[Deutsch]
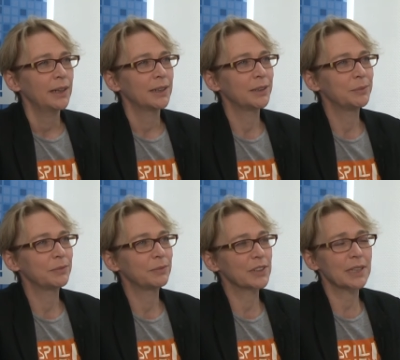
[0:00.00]
Ähm,
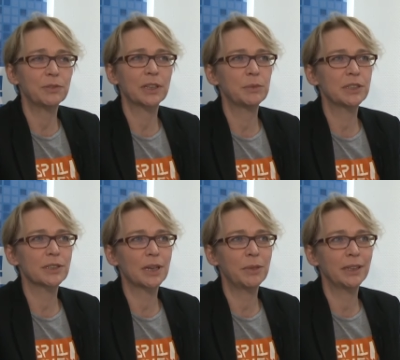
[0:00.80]
was einfach damit
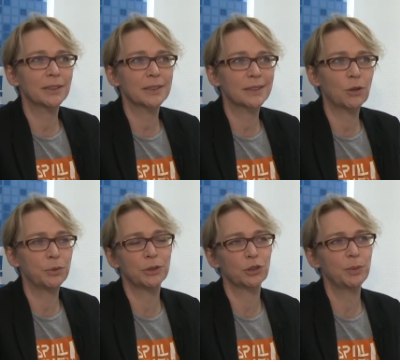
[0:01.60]
zusammenhängt, dass
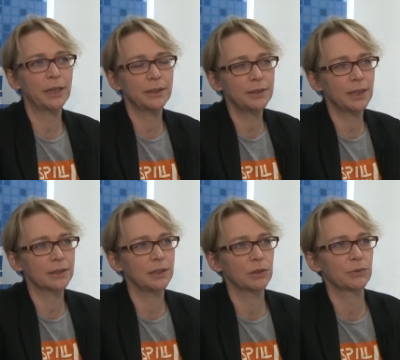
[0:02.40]
Computerspiele ein
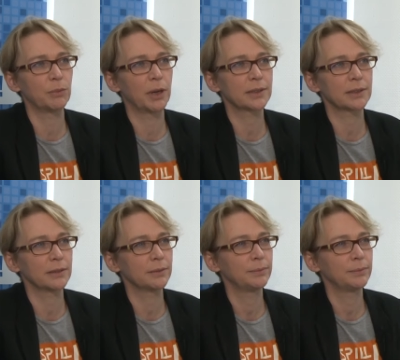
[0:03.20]
interaktives Format sind.